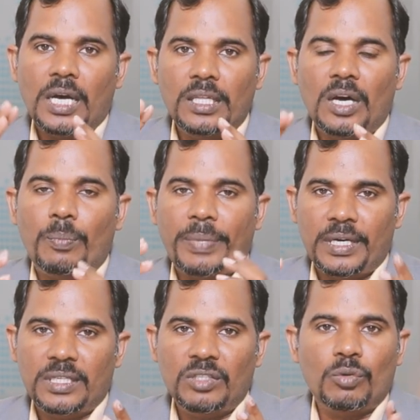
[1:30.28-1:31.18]
அது
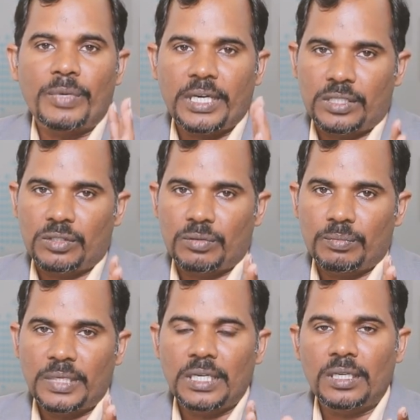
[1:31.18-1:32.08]
பண்ணுறது ரொம்ப கஷ்டம்
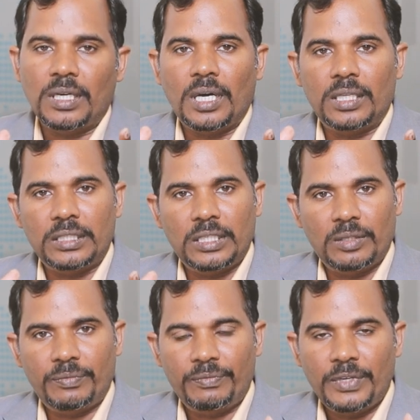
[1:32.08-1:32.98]
பட்டு அந்த
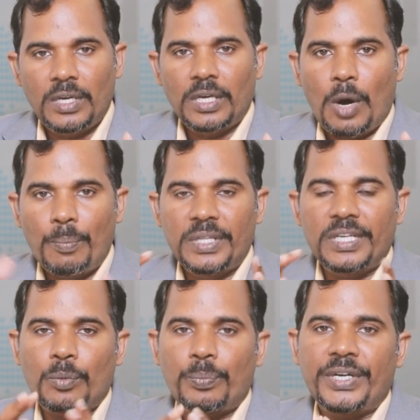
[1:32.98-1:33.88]
ஐம்பது
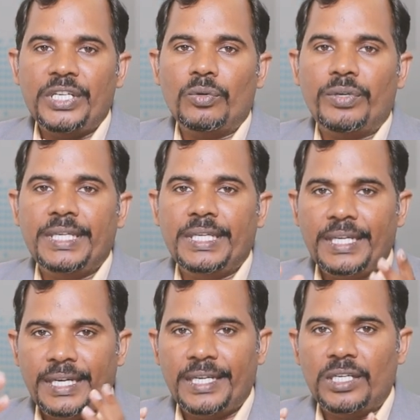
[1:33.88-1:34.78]
கம்பெனியோடைய
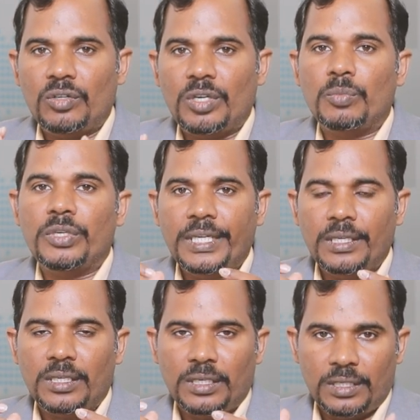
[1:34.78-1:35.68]
ரிட்டர்னும் நம்ம
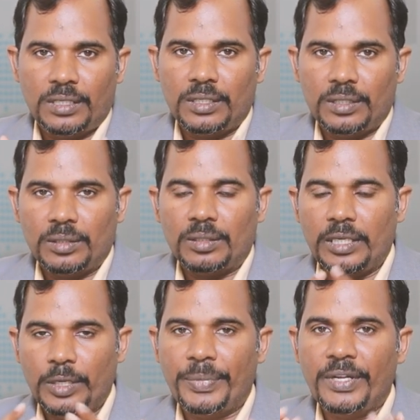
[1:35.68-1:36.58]

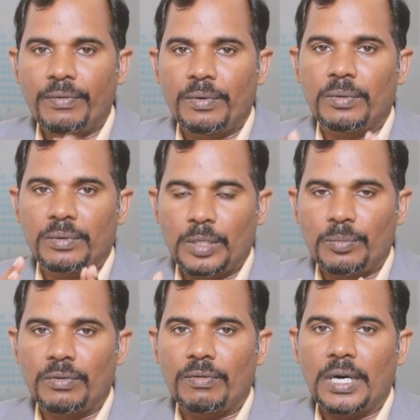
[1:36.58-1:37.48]
எப்படி
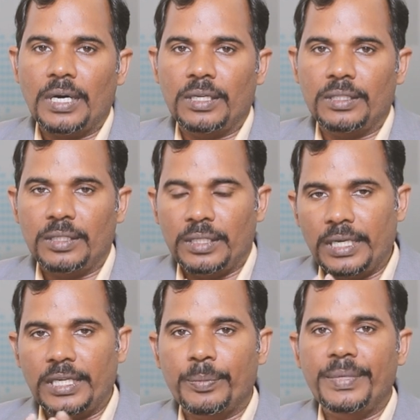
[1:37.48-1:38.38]
நம்ம வாங்கிறது
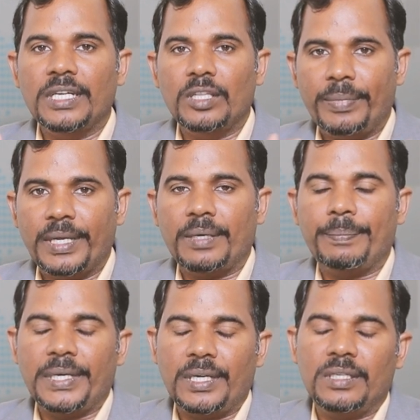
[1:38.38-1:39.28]
இல்லை எப்படி அதை பெற
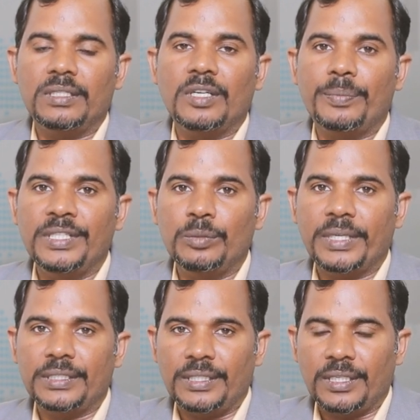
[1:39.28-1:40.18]
பெறறது அப்படின்னு
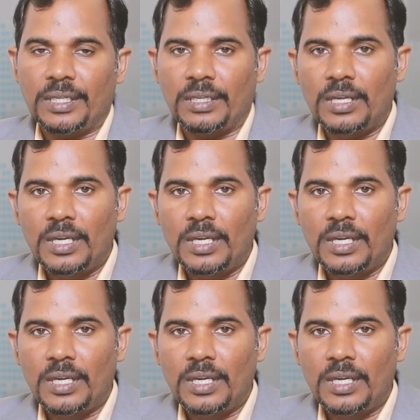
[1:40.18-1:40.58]
பார்த்தீங்கன்னா